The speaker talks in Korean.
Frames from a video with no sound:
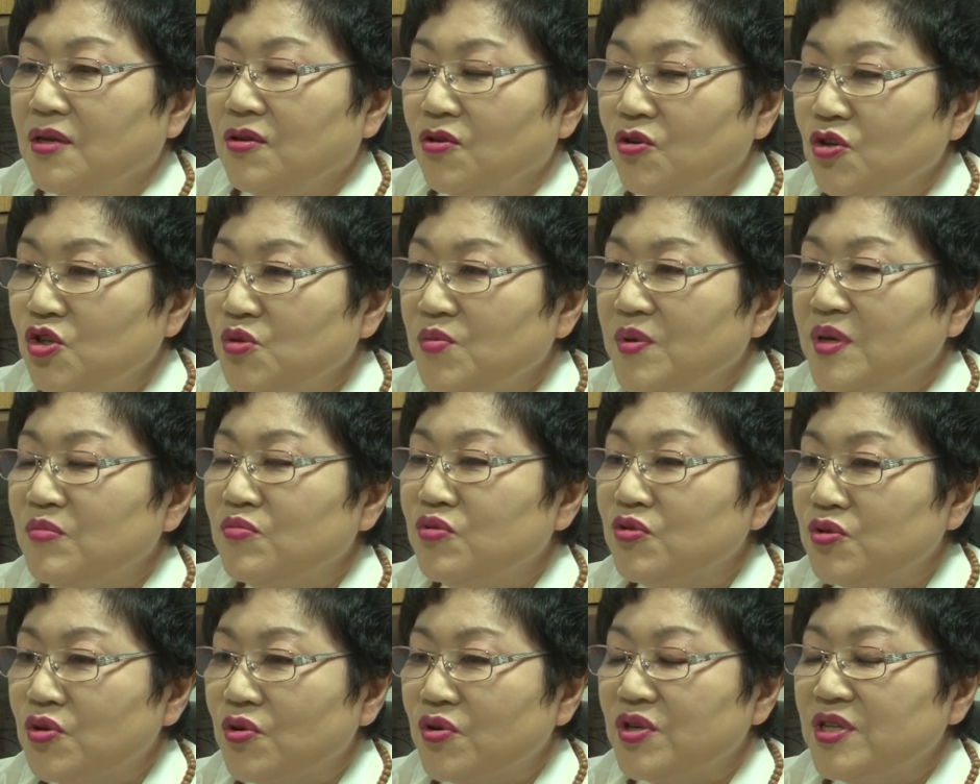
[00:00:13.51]
요즘에
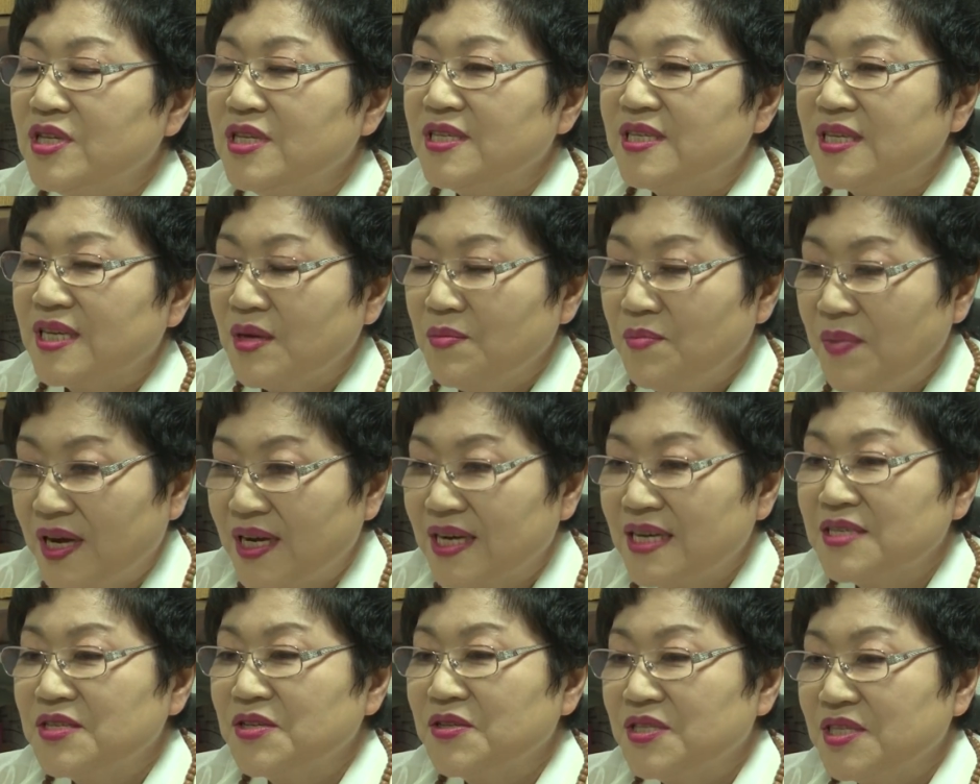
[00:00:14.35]
무속인이 참
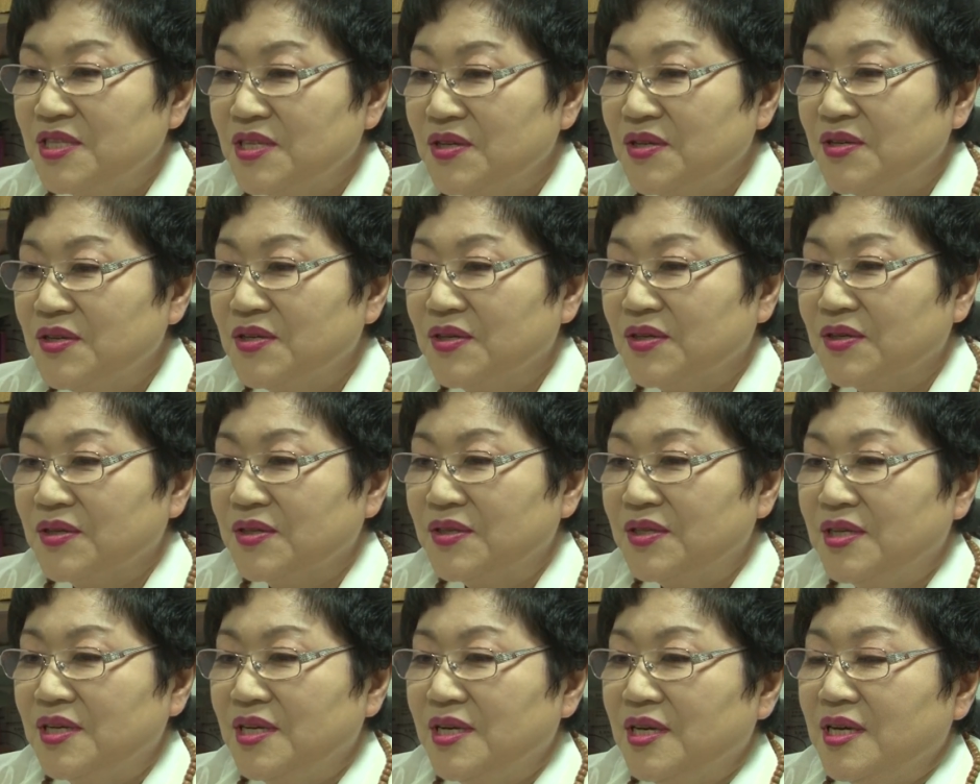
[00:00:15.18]
많아졌지요.
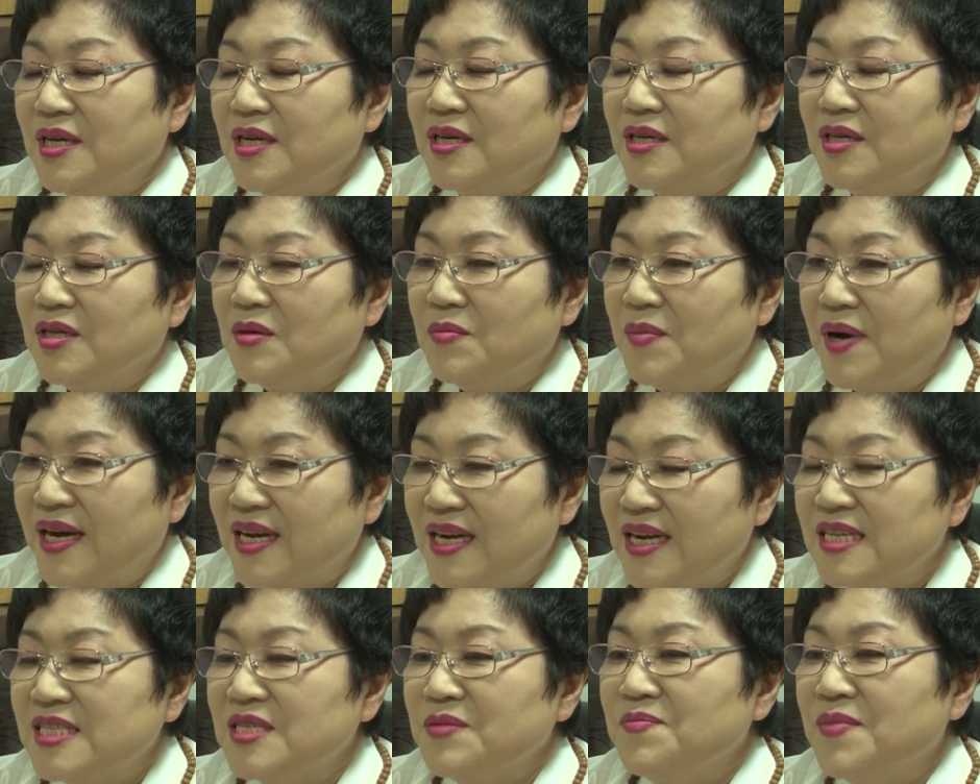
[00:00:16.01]
어,
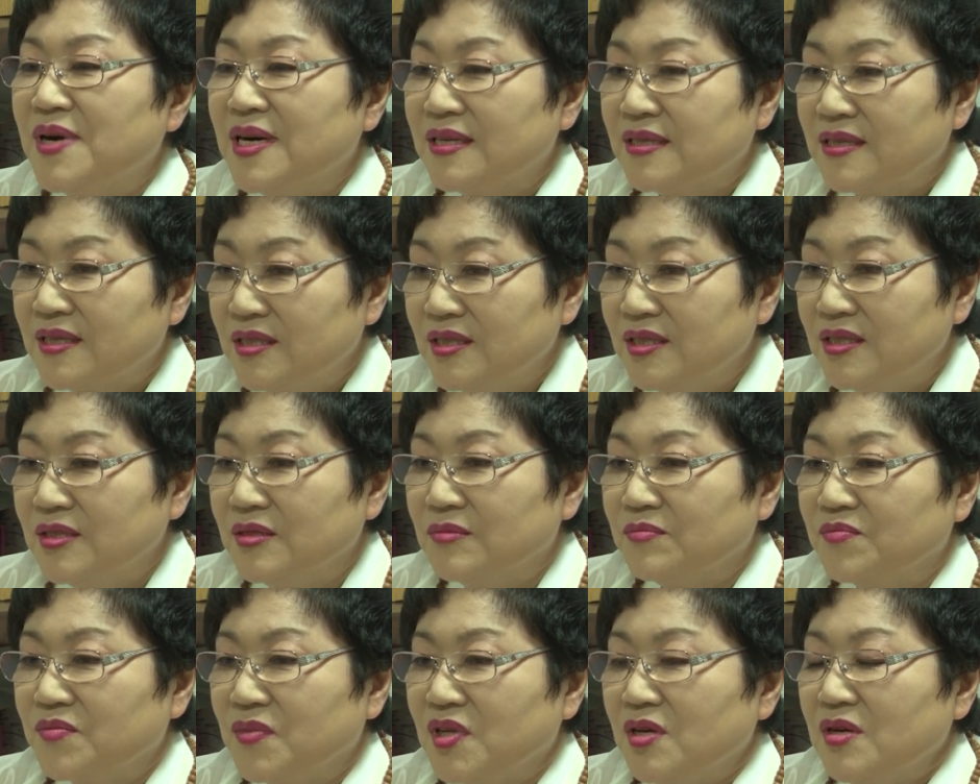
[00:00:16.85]
많아진
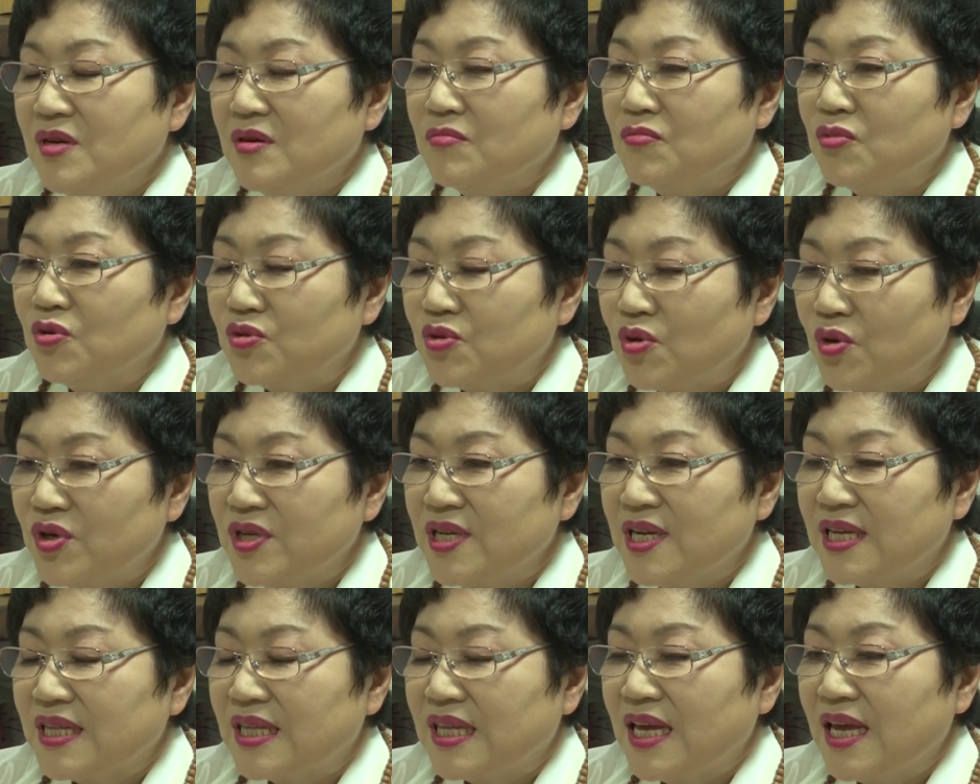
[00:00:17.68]
만큼
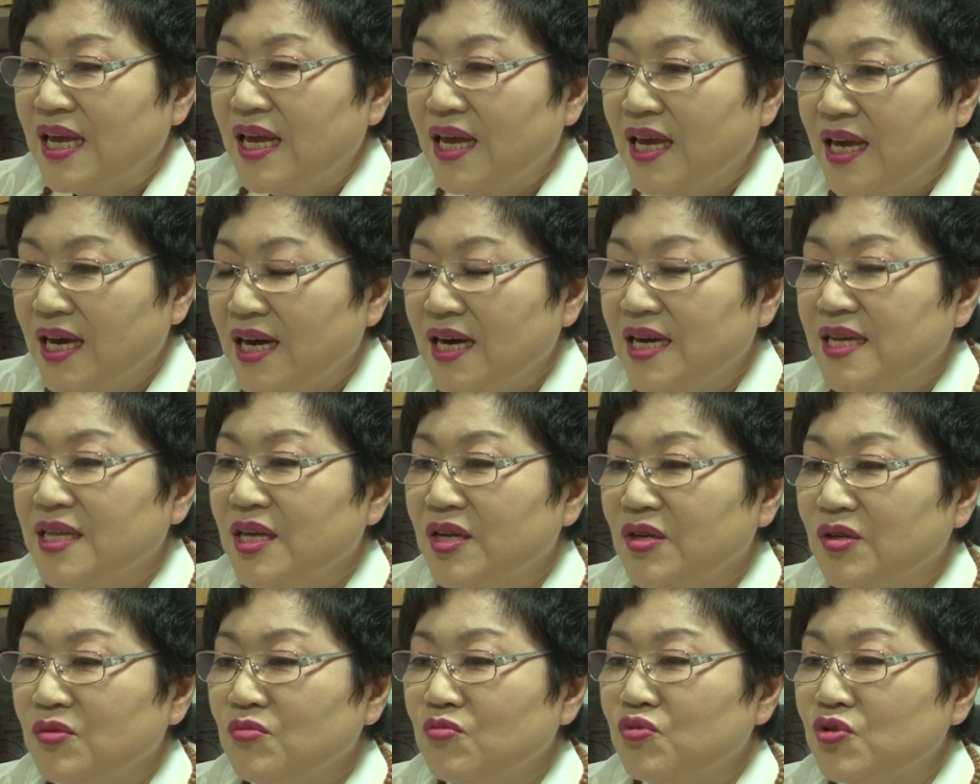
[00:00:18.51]
무속인한테 해가
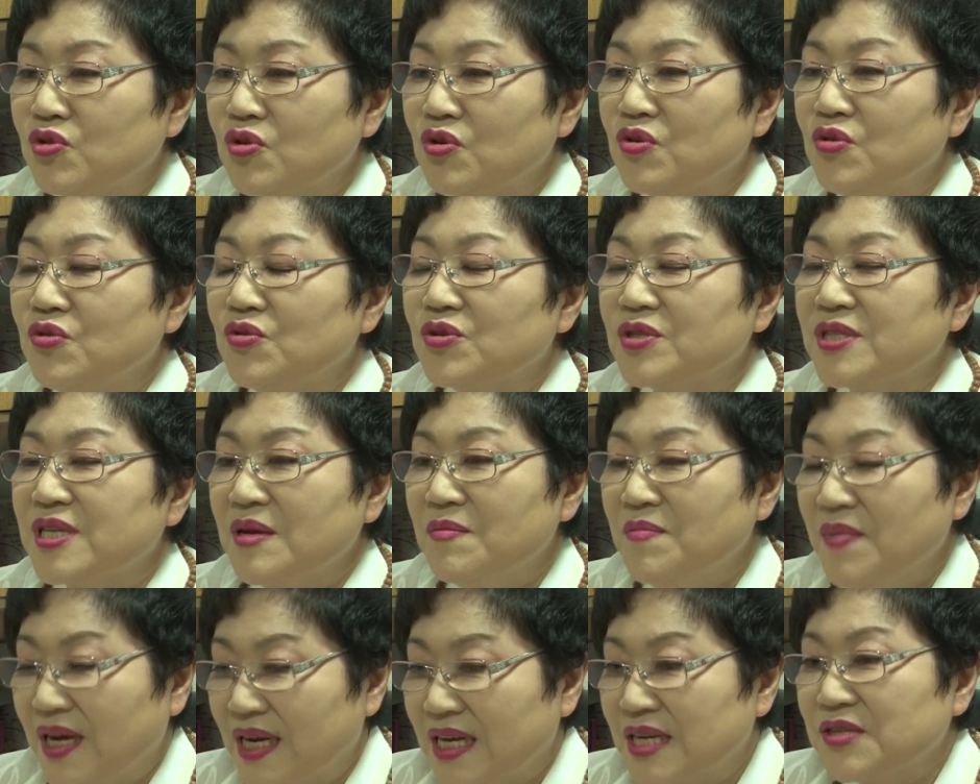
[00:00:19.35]
되는 무속인도
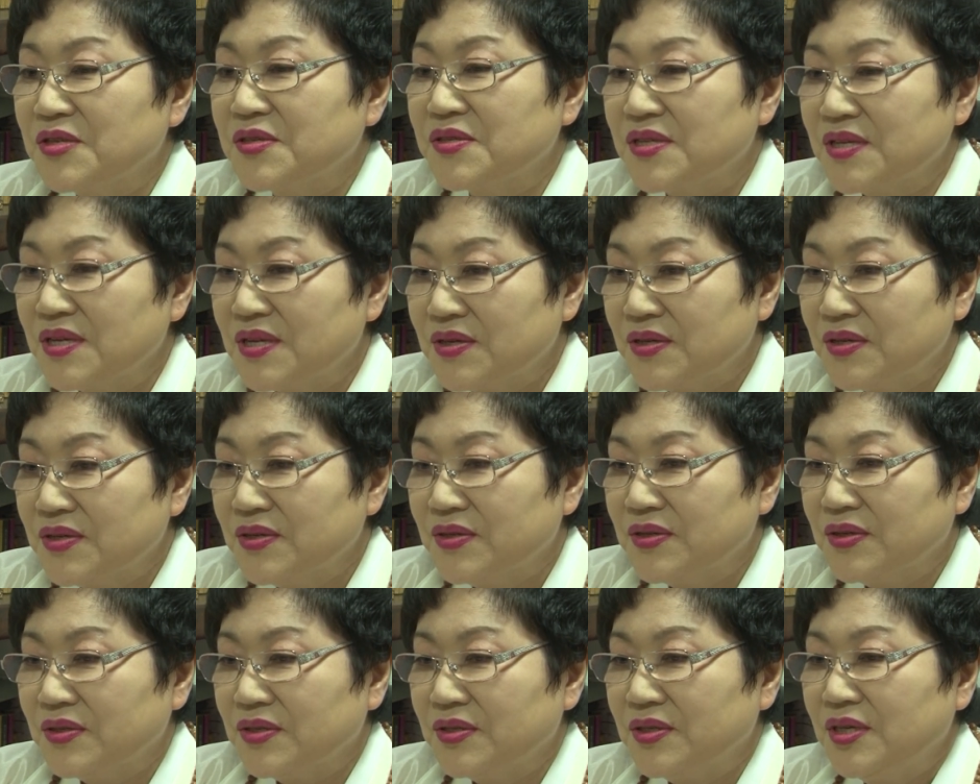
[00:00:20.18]
참
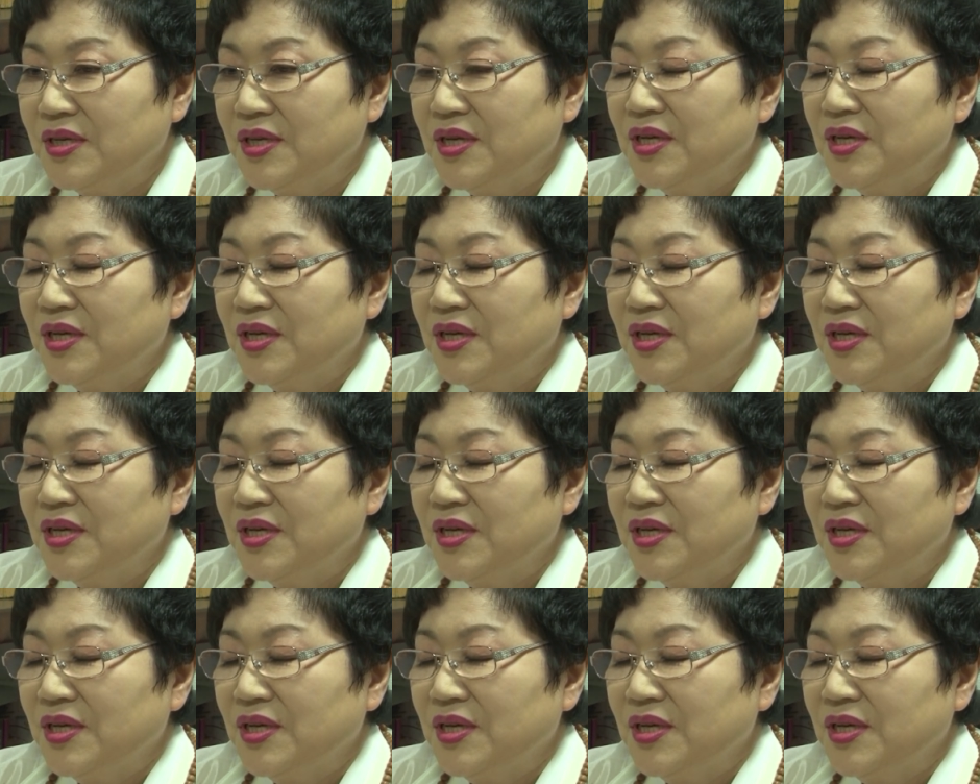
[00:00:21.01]
많아졌어요.